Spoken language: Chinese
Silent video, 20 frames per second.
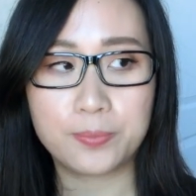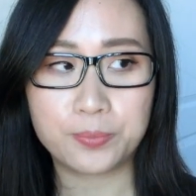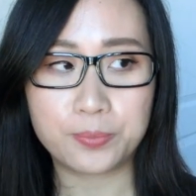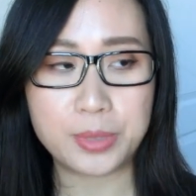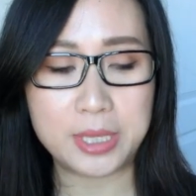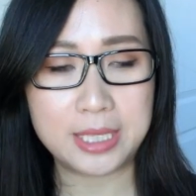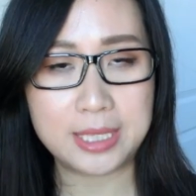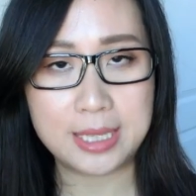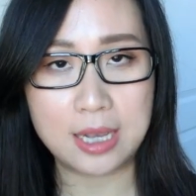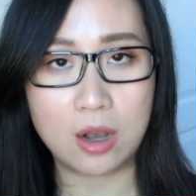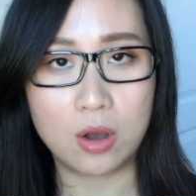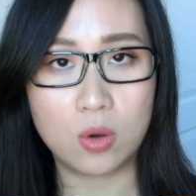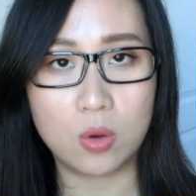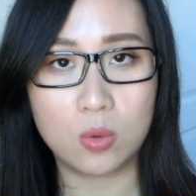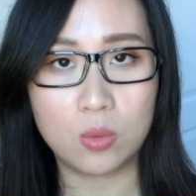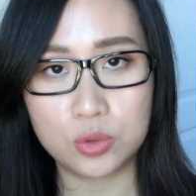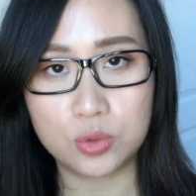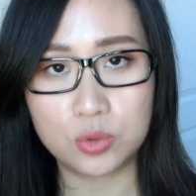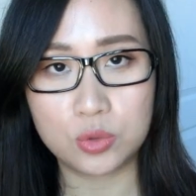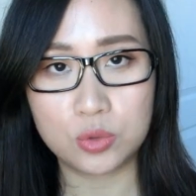比
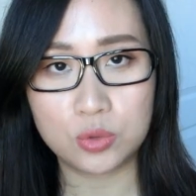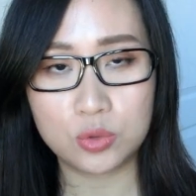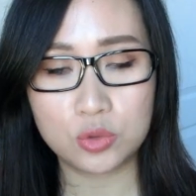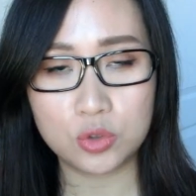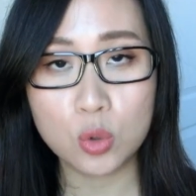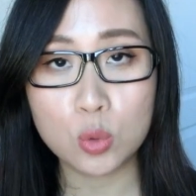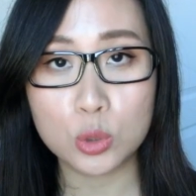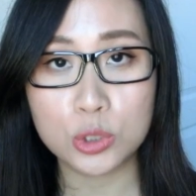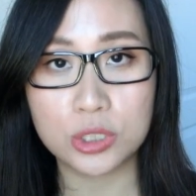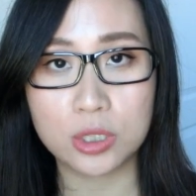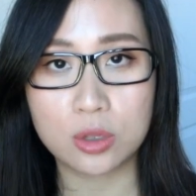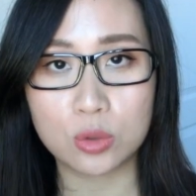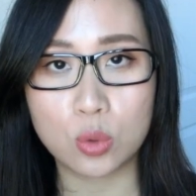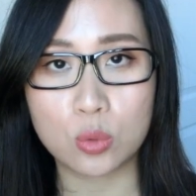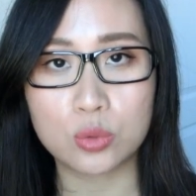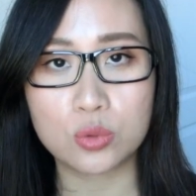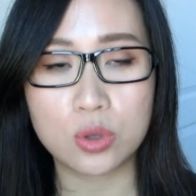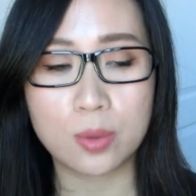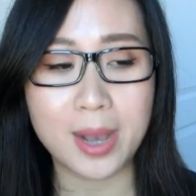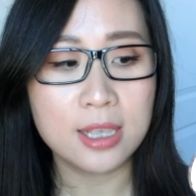较。 重视的
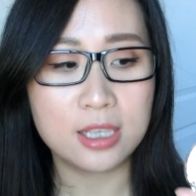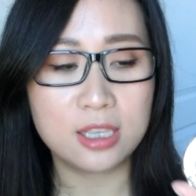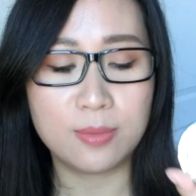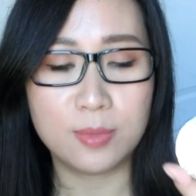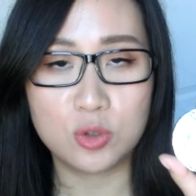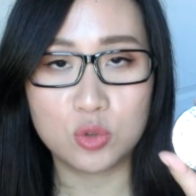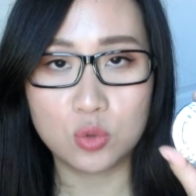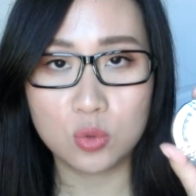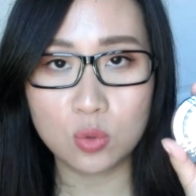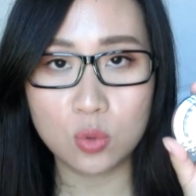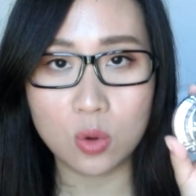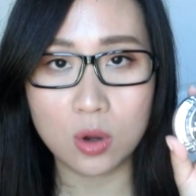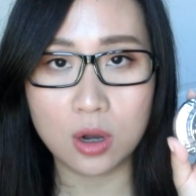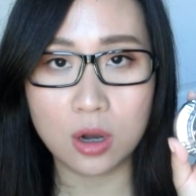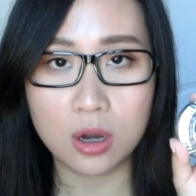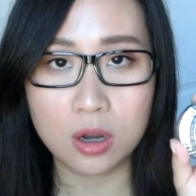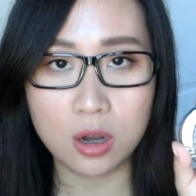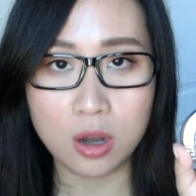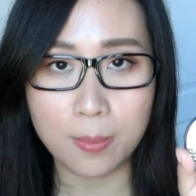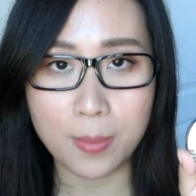同学吧，你们如
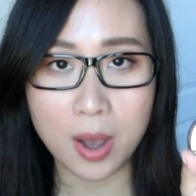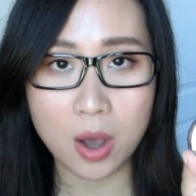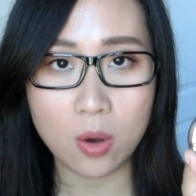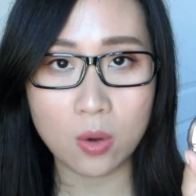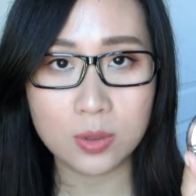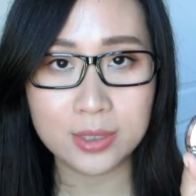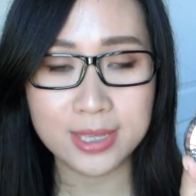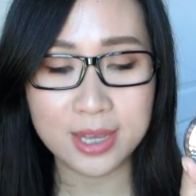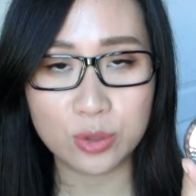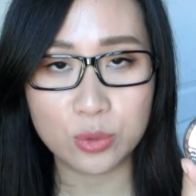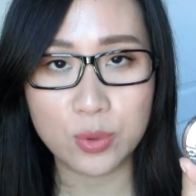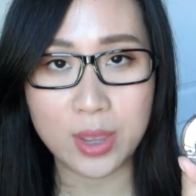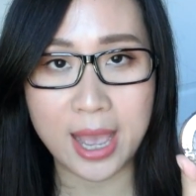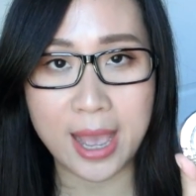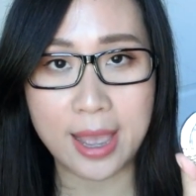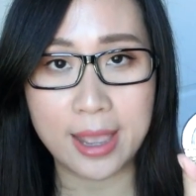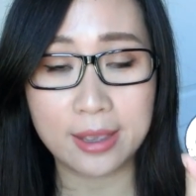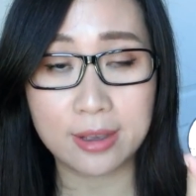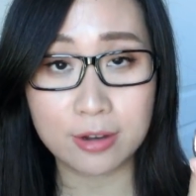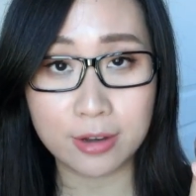果荷包相对
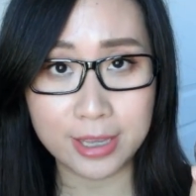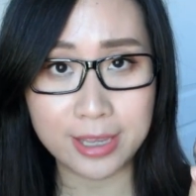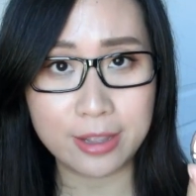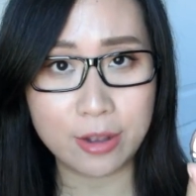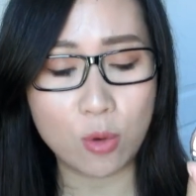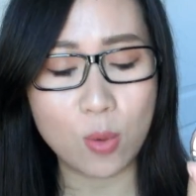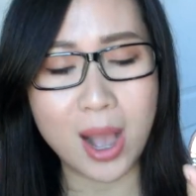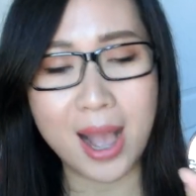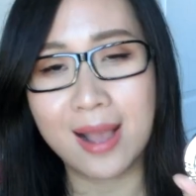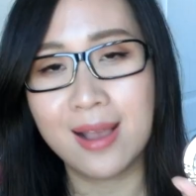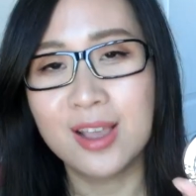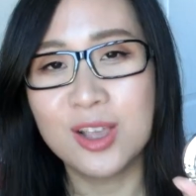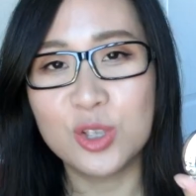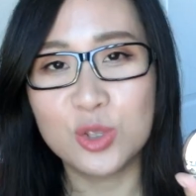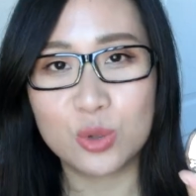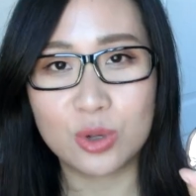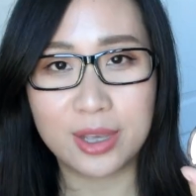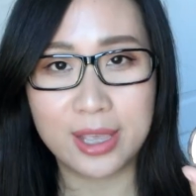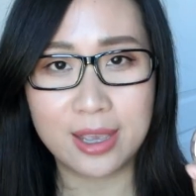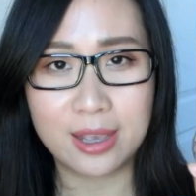还可以的话，
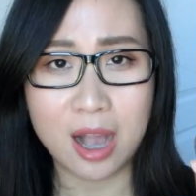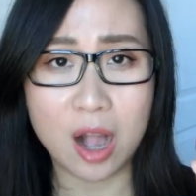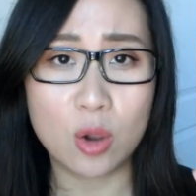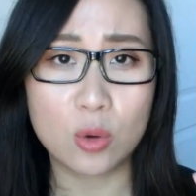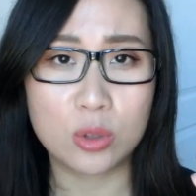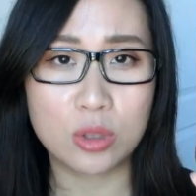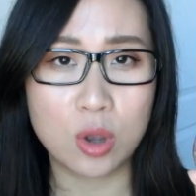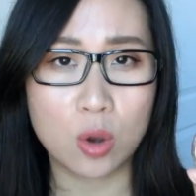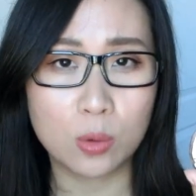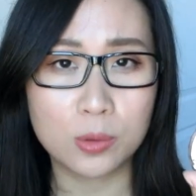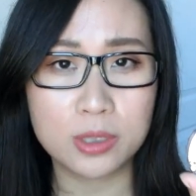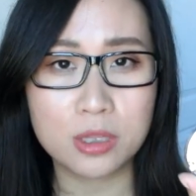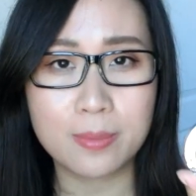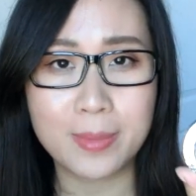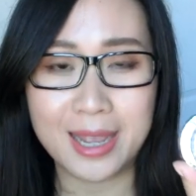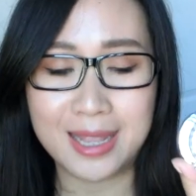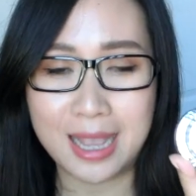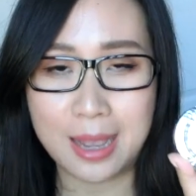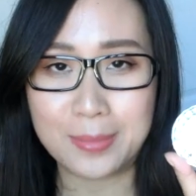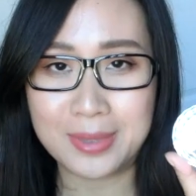就可以考虑投资
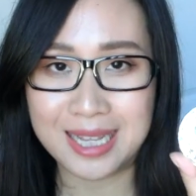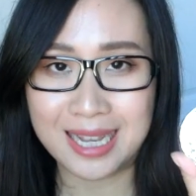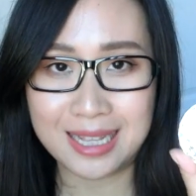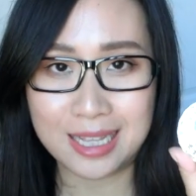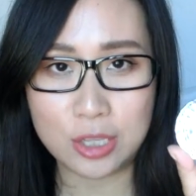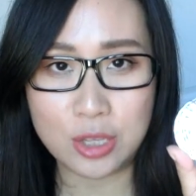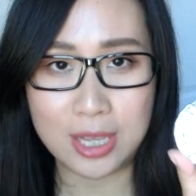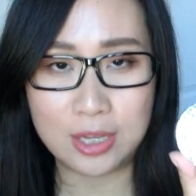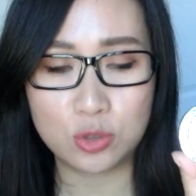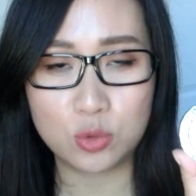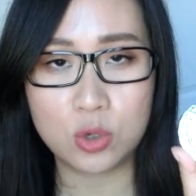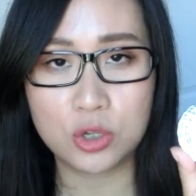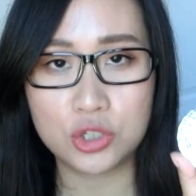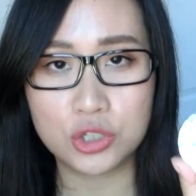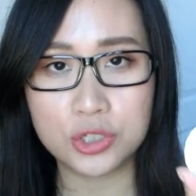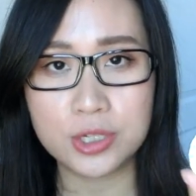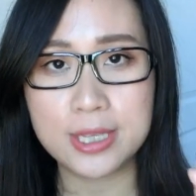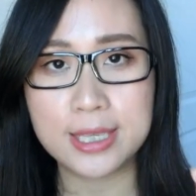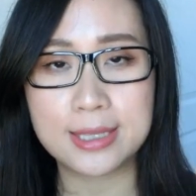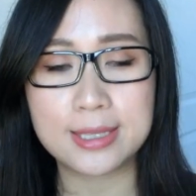买他们家的眼霜
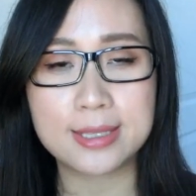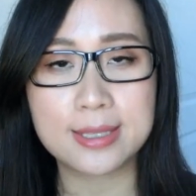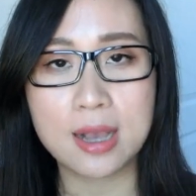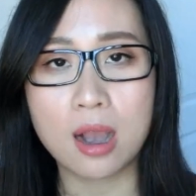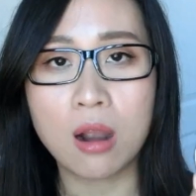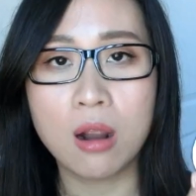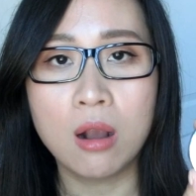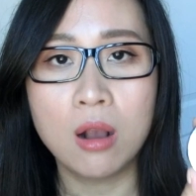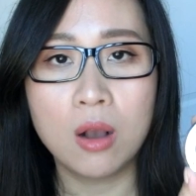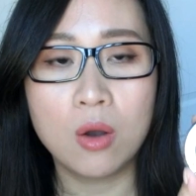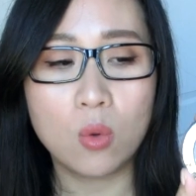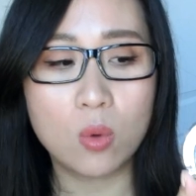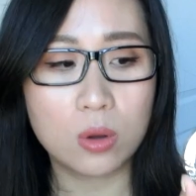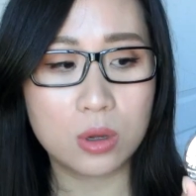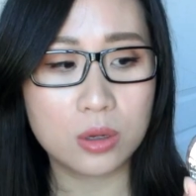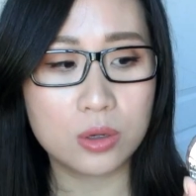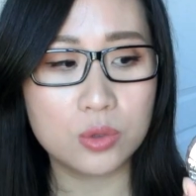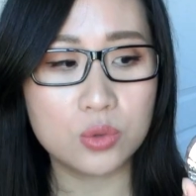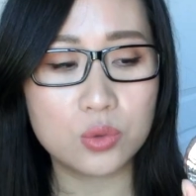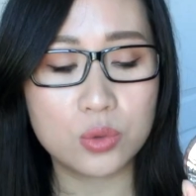试一下。我
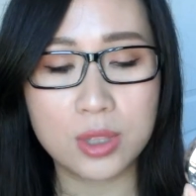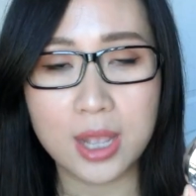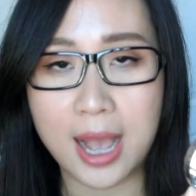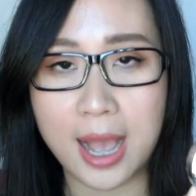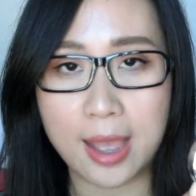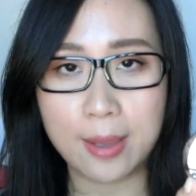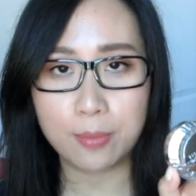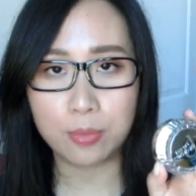个人觉得还